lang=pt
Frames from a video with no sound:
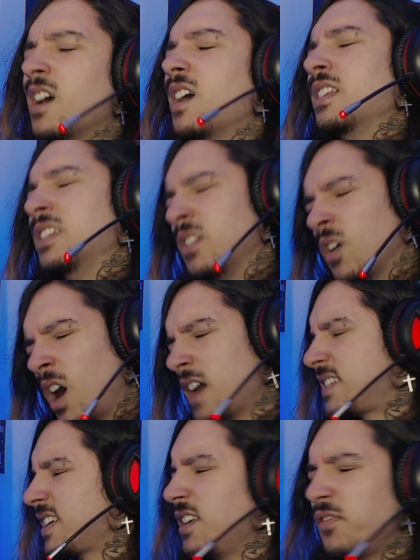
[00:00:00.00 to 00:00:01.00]

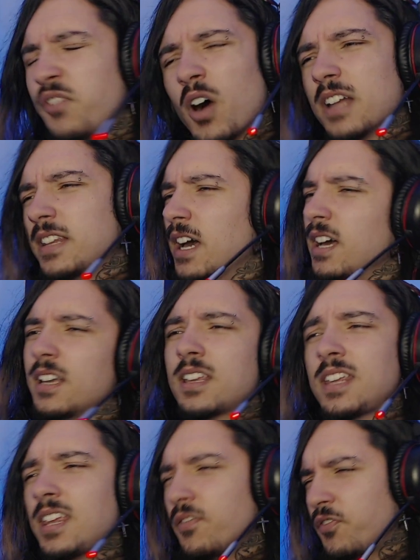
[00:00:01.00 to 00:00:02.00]
Nossa, que foda!
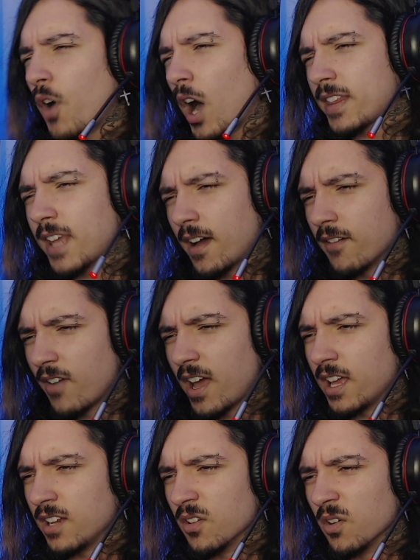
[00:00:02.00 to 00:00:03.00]
Que foda,
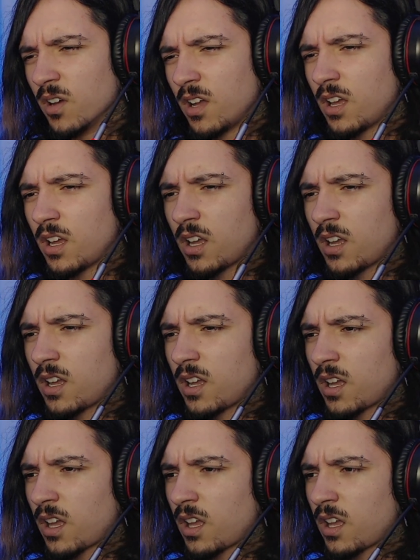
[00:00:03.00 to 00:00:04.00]
velho!
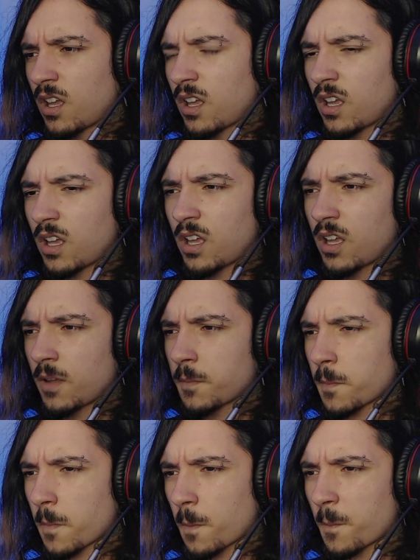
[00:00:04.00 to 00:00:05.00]
meu dever é matar
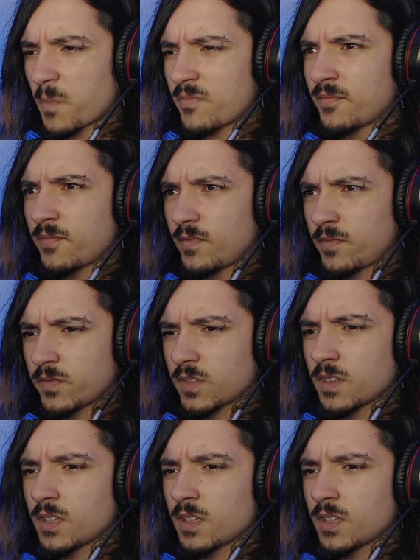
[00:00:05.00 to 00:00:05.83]
todos os desertores de Jones